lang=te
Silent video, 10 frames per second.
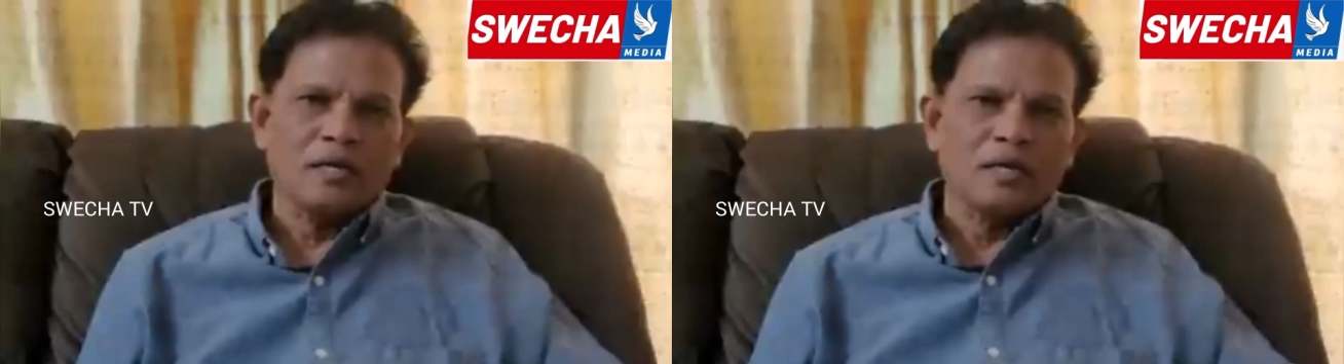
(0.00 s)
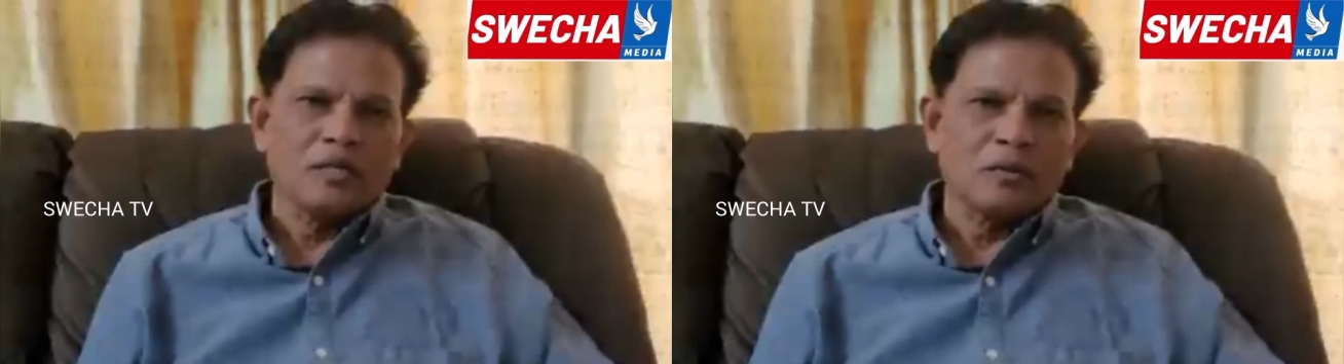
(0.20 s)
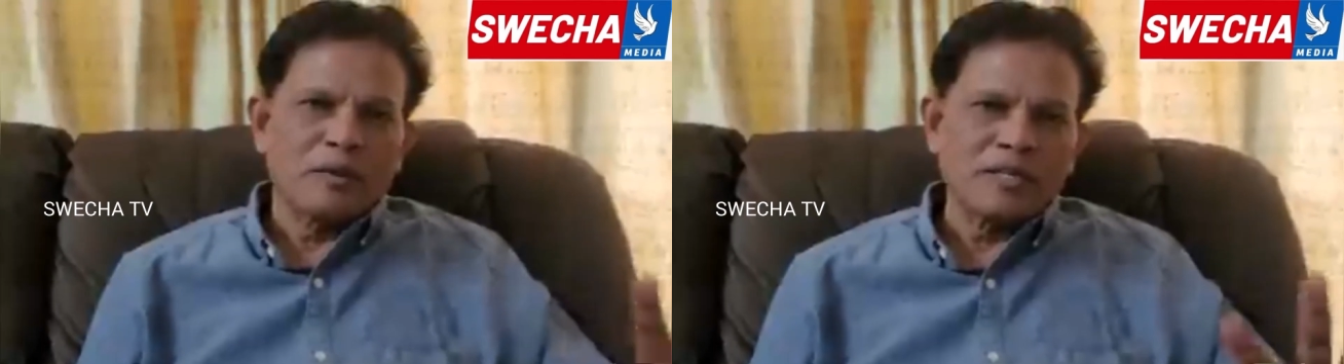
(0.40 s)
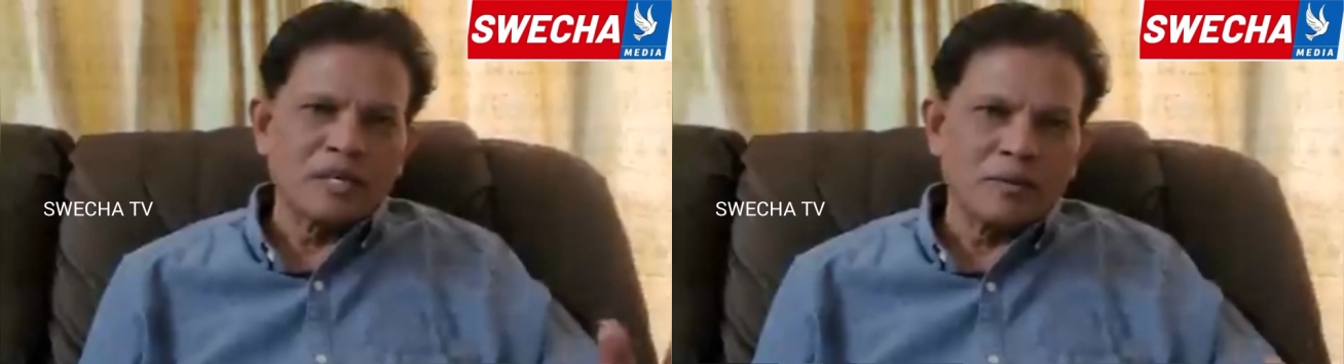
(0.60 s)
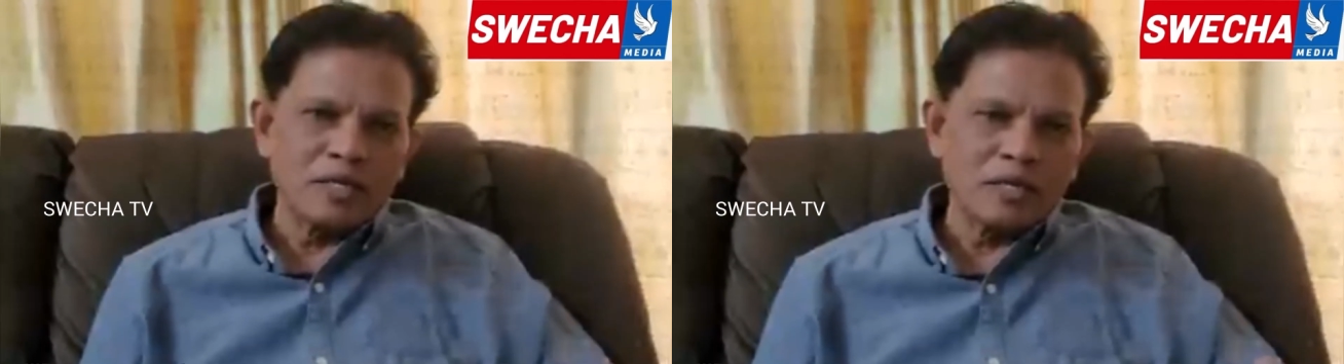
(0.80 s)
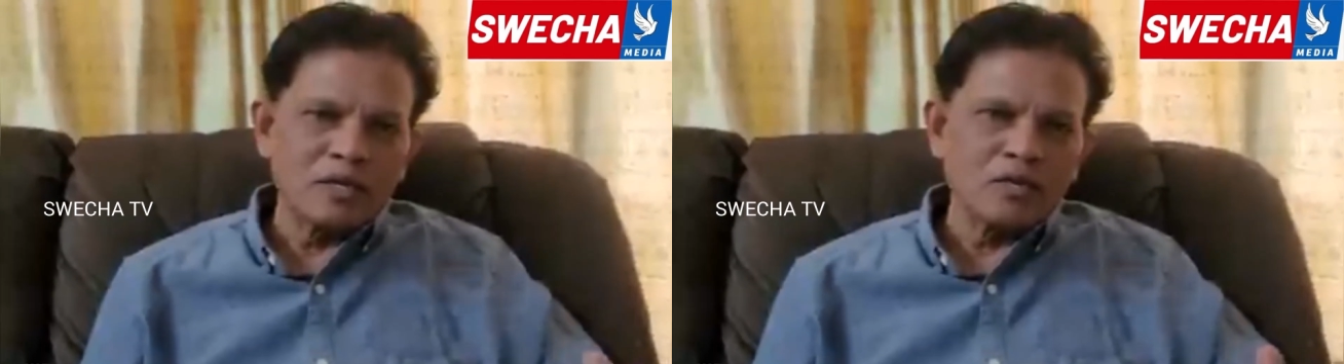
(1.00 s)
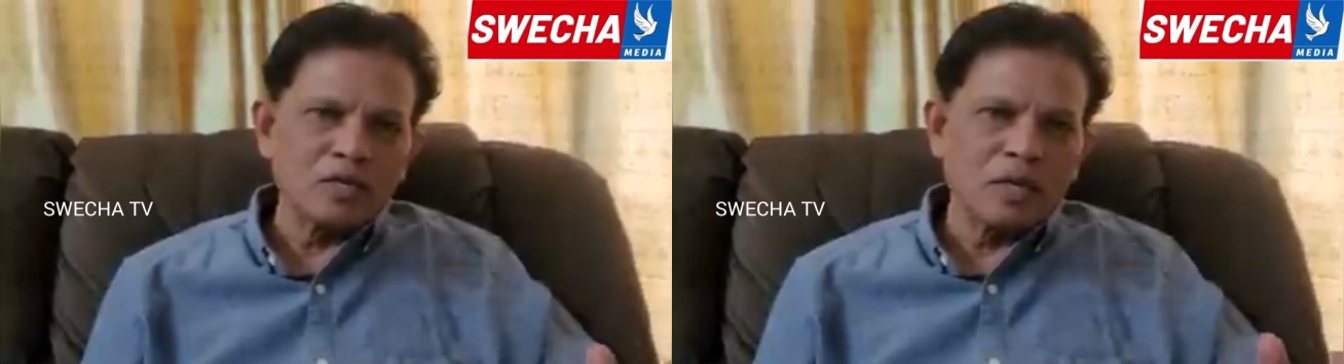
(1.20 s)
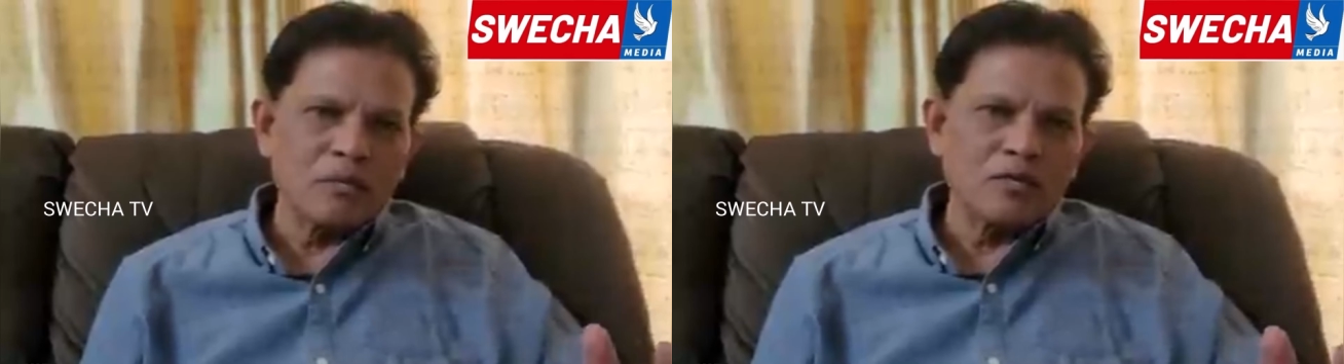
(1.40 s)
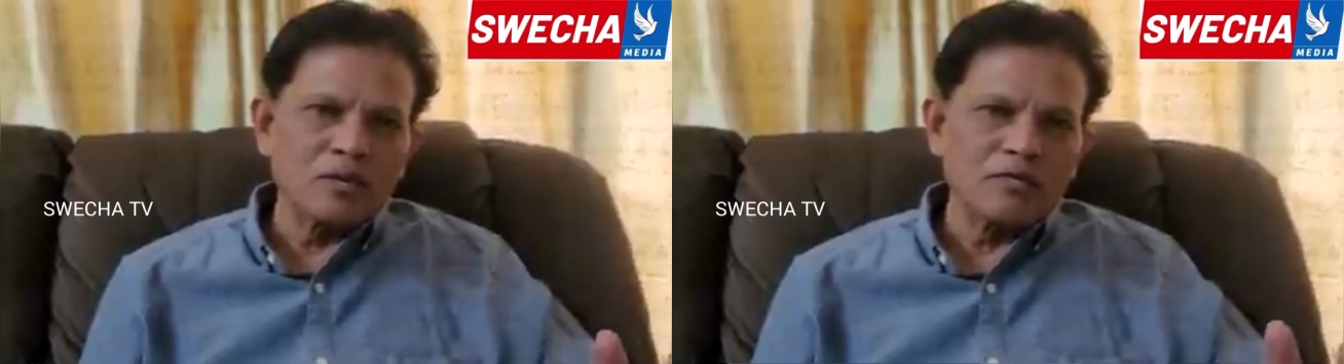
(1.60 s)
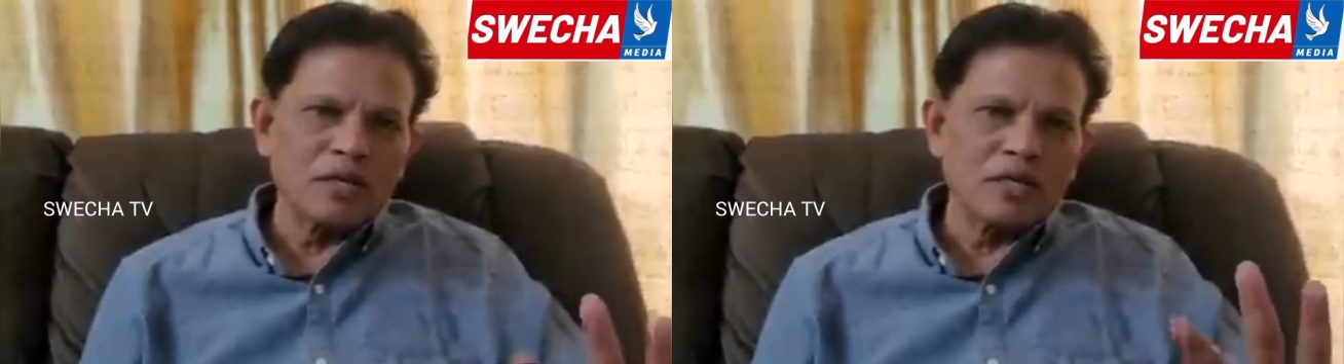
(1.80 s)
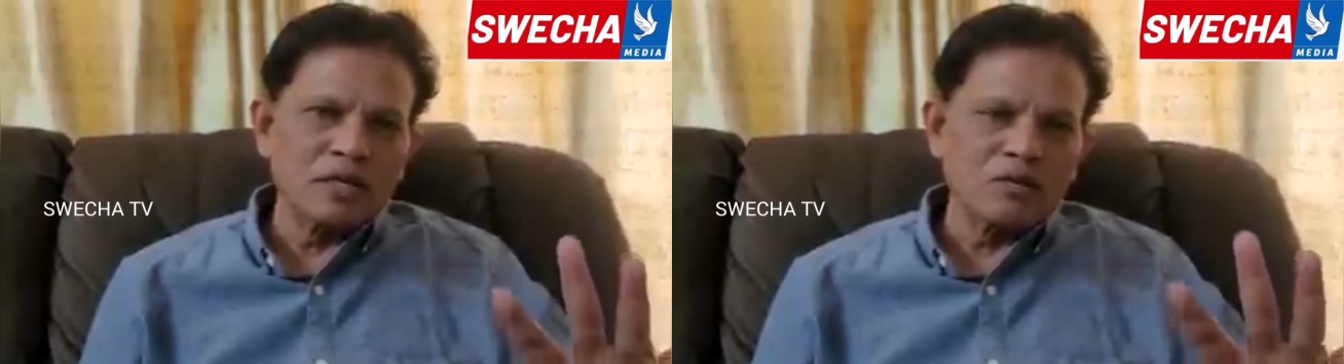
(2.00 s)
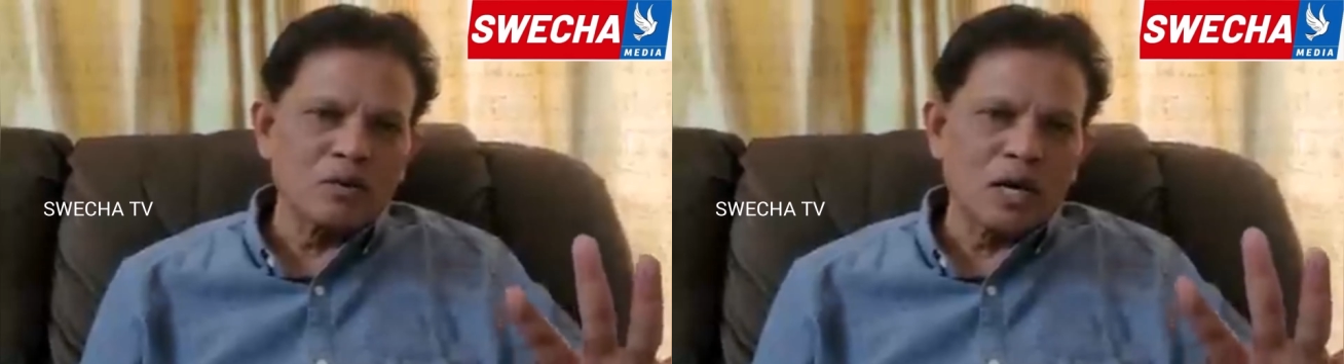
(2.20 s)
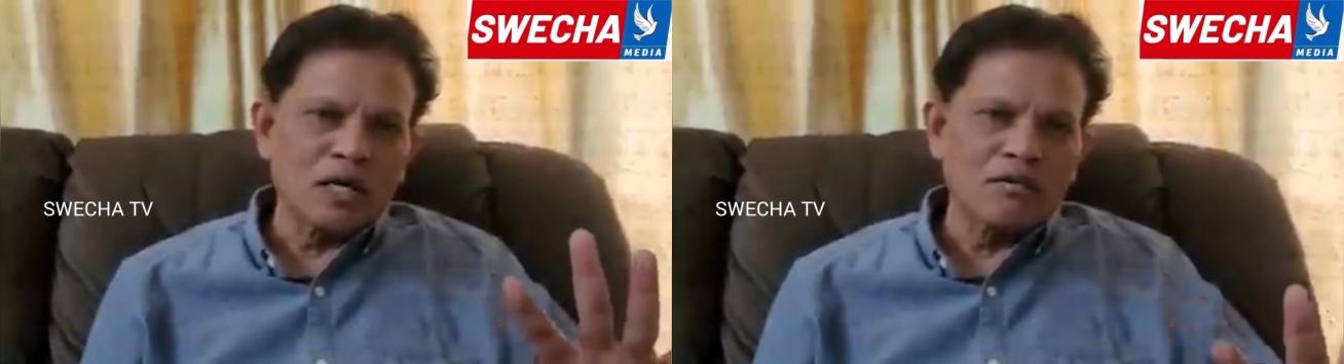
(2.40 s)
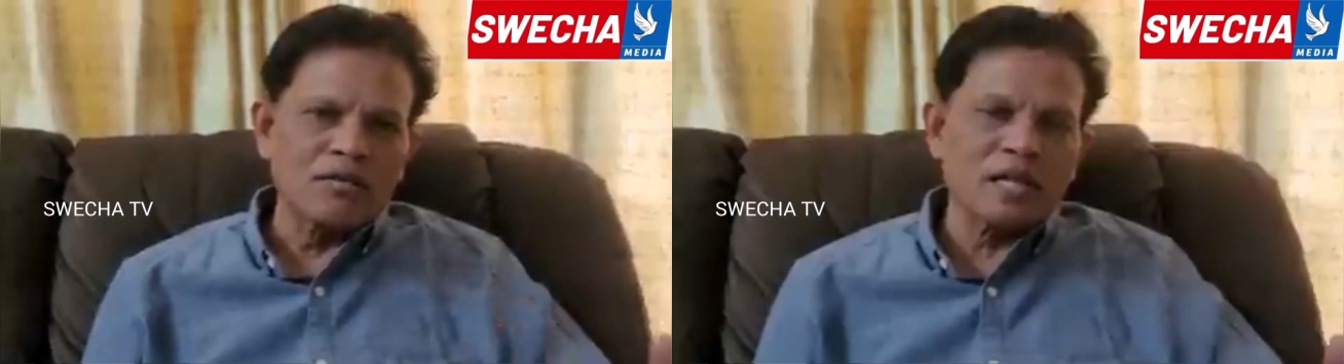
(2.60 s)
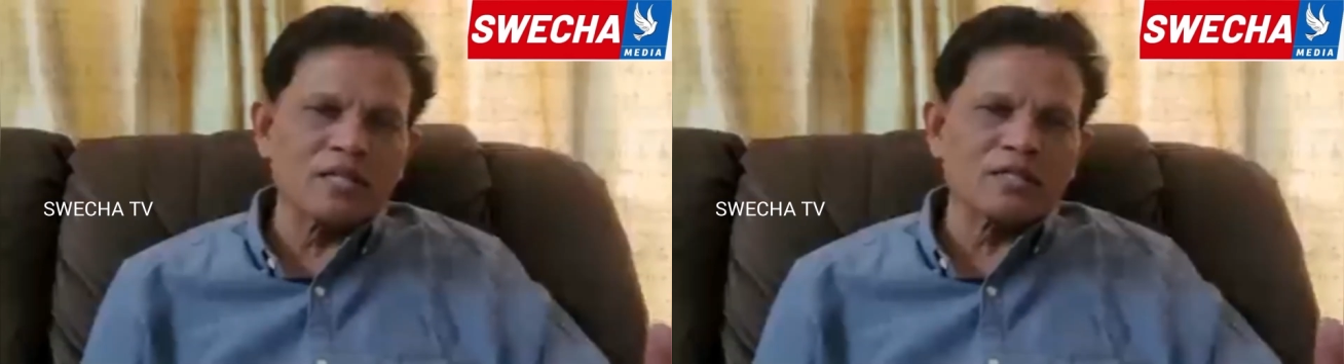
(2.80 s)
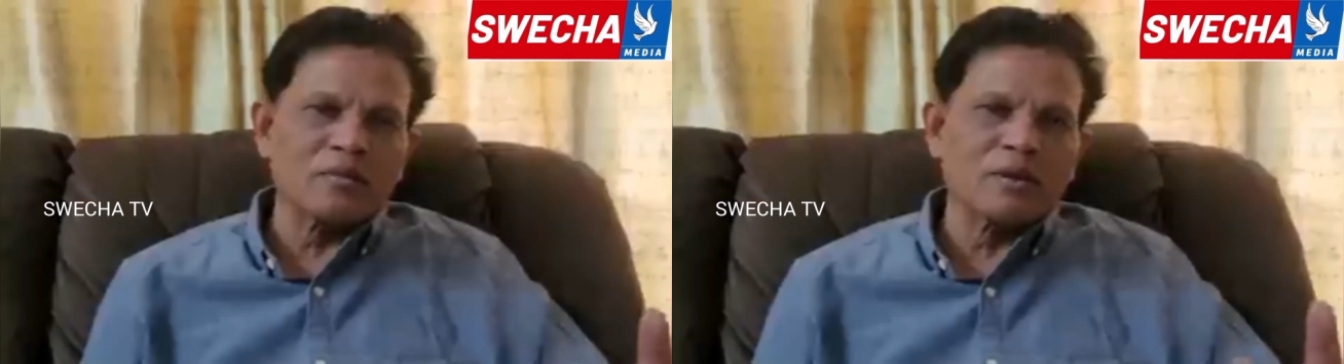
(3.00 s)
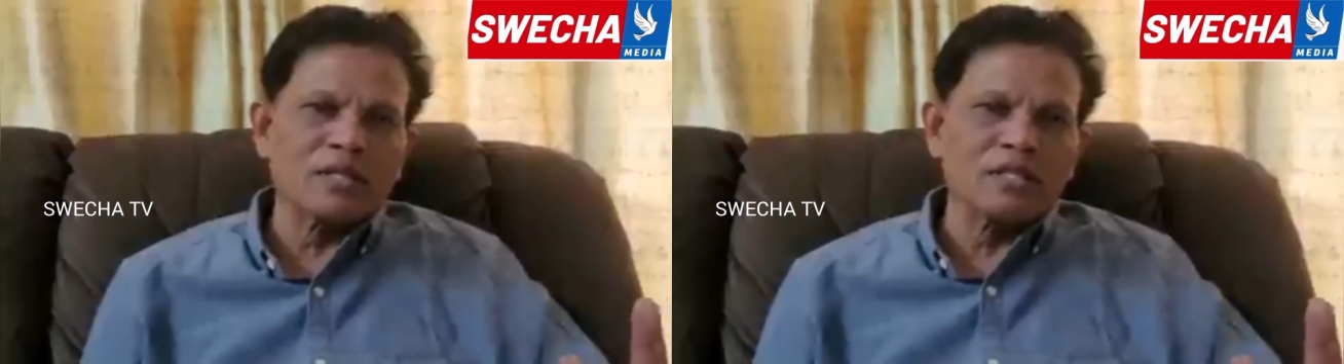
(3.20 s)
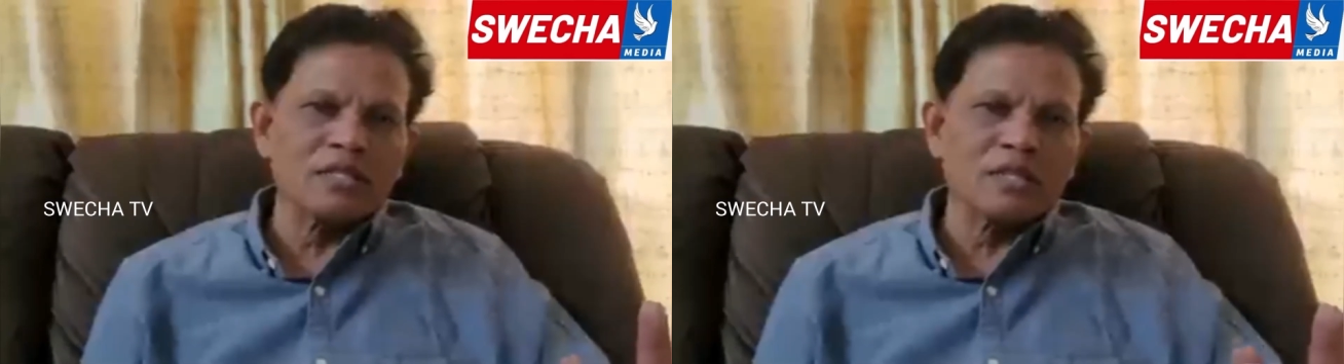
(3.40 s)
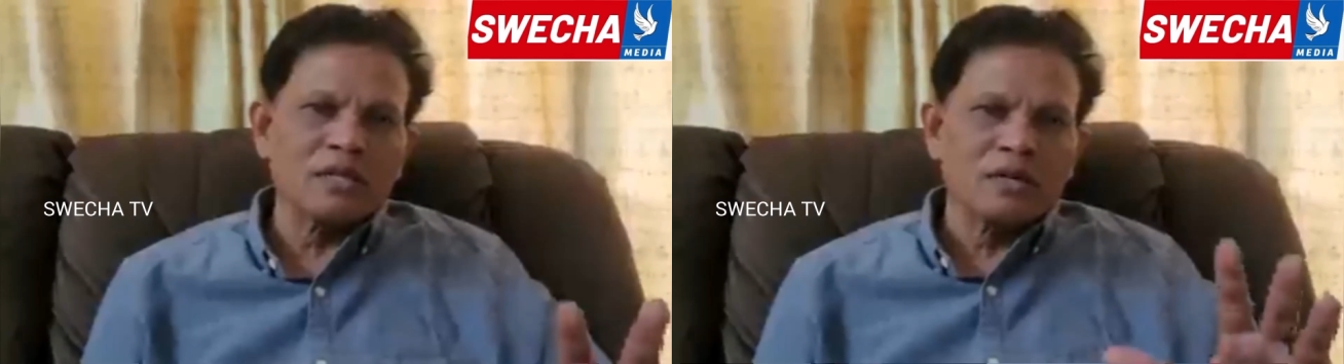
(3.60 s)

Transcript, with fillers: ఇప్పుడు పదిహేను పర్సెంట్ జనాభా ఉన్నటువంటి అగ్రవర్ణాలకు సంబంధించి